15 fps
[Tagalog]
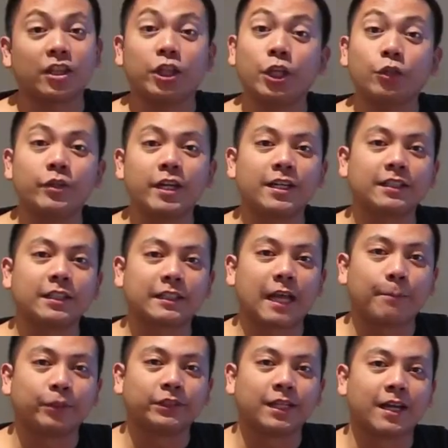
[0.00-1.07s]
Dito na
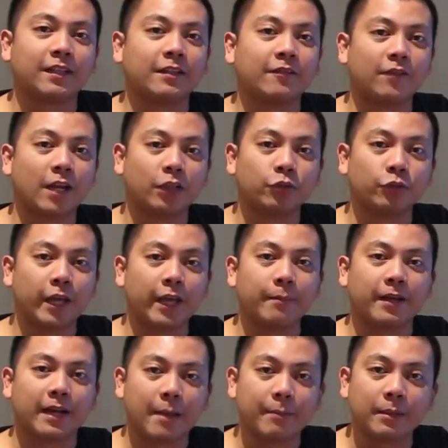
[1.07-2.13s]
natatapos ang ating vlog today.
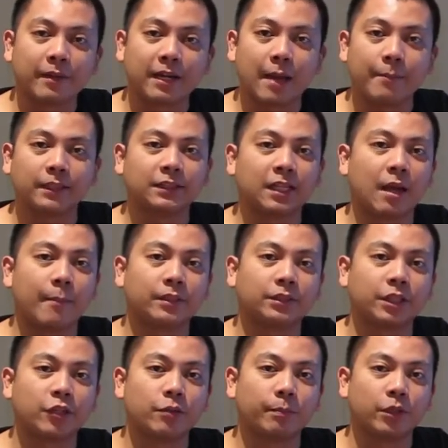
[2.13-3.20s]
Maraming maraming salamat
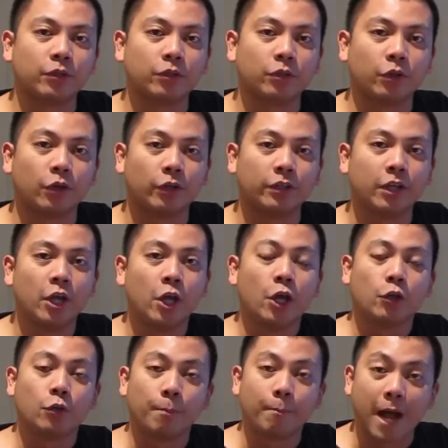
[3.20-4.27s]
sa inyong panonood.
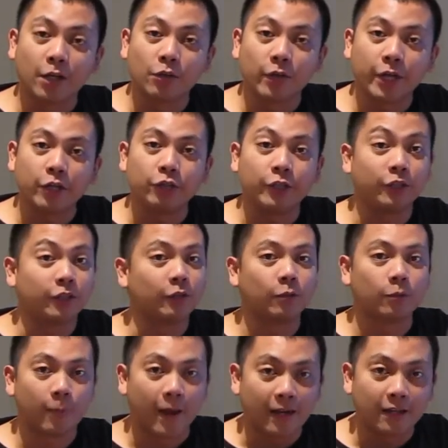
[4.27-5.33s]
Kung bago kayo
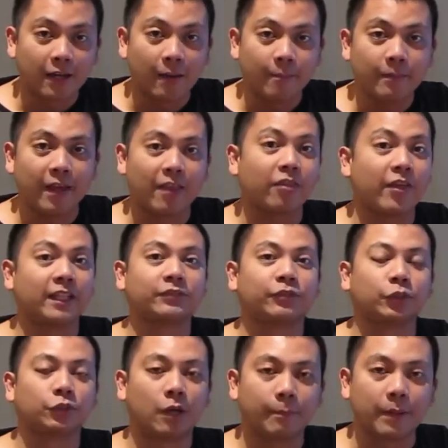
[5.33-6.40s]
dito, welcome and thanks
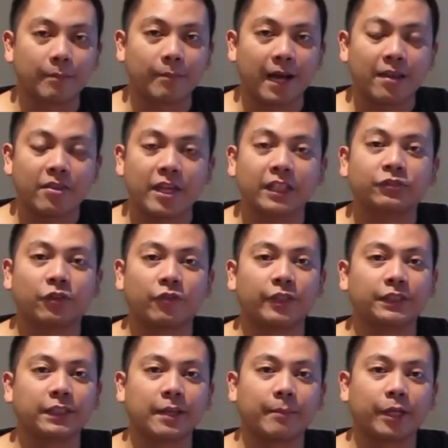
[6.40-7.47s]
for dropping by. Thanks for
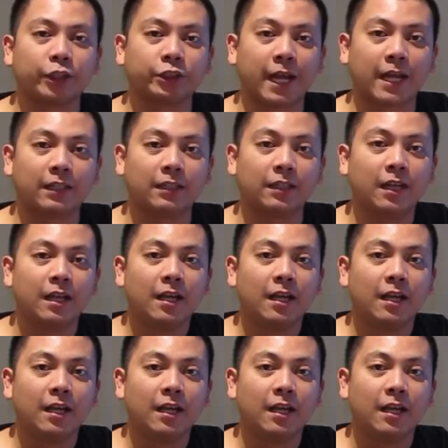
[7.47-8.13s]
visiting my channel.